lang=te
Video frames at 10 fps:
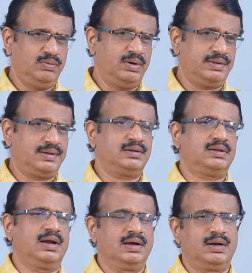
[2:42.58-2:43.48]
వైఎస్ఆర్
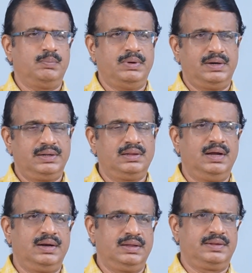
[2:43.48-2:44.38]
తెలంగాణ పార్టీ
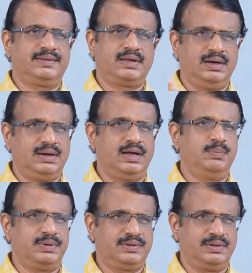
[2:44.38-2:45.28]
దాన్ని తీసుకెళ్ళి
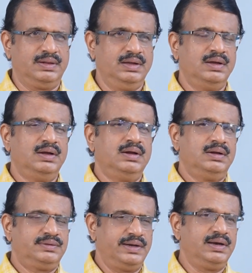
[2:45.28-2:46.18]
కలిపేసింది
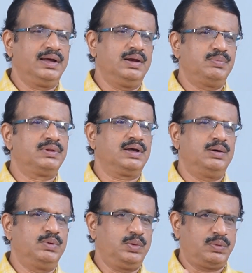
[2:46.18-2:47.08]
చెల్లి కలిపింది
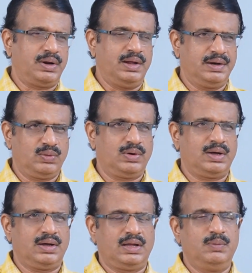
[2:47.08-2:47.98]
కాబట్టి ఇప్పుడు అన్న కూడా
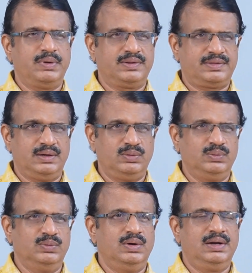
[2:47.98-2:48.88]
కలిపేస్తాడు
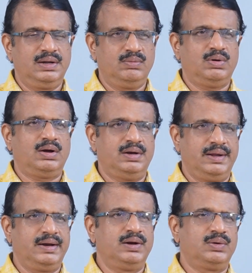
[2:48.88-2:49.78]
అని ఒక
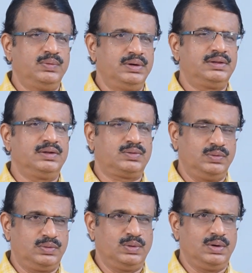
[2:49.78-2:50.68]
నెరేటివ్ని
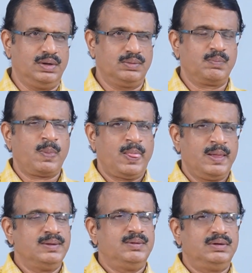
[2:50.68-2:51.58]
తీసుకొస్తున్నారు
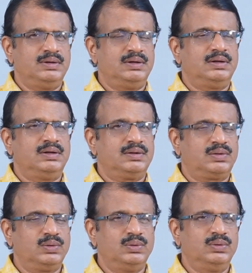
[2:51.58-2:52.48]

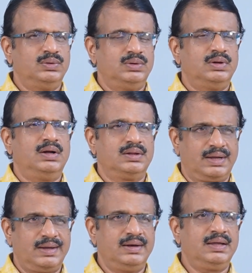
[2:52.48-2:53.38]
సో
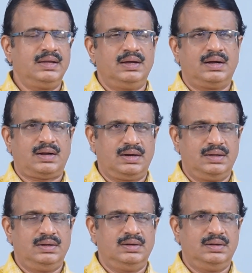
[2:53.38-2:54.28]
అందుకని అక్కడ
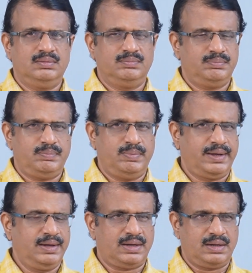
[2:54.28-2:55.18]

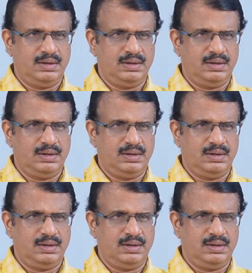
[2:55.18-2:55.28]
పైగా